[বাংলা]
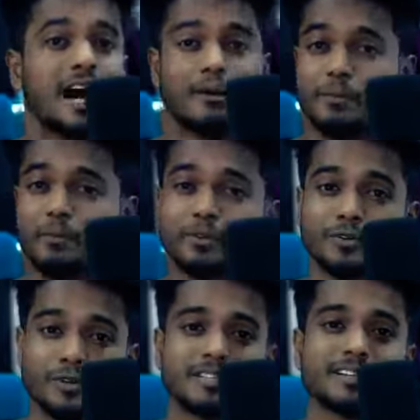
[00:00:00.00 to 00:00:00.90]
আমার
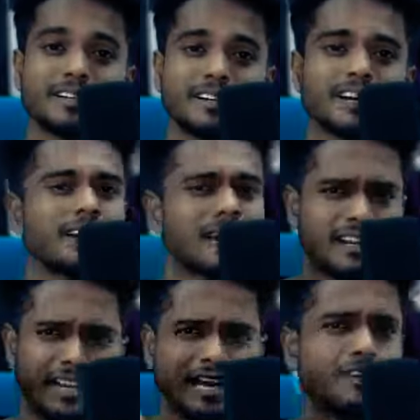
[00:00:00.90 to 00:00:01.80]
পুরনো লিসেনাররা
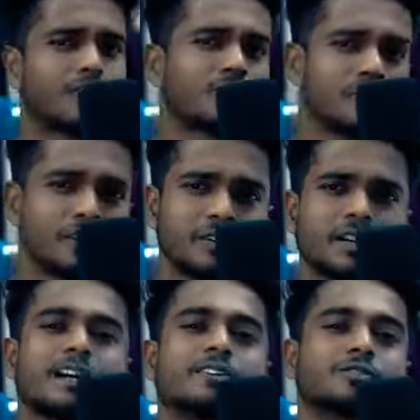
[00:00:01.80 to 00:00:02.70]
লাইক করো
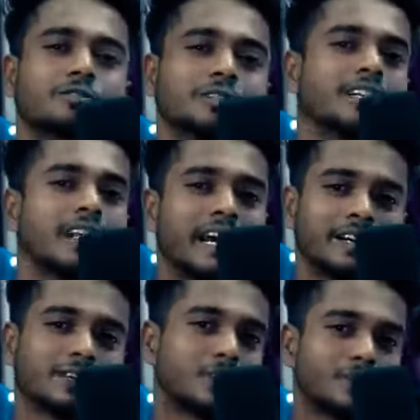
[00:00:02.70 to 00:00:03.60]
ভিডিওটাকে কারণ তোমাদের
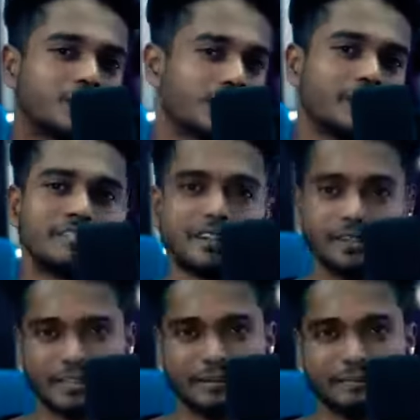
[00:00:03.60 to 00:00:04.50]
লাইক খুব জরুরি
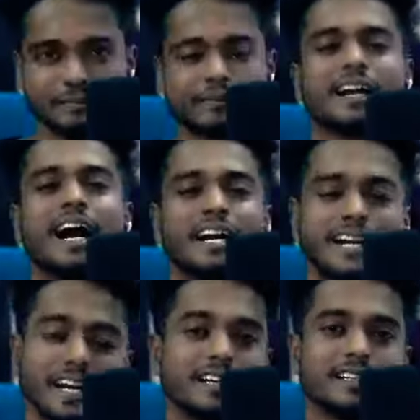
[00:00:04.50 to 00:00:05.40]
ভিডিওতে আর
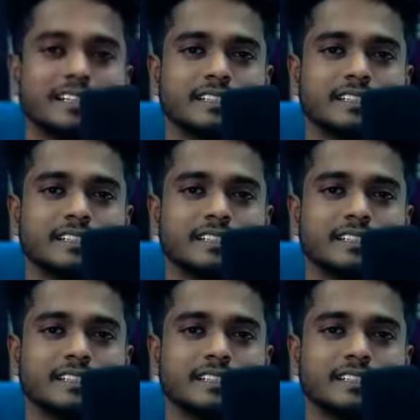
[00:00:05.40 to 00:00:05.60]
হ্যাঁ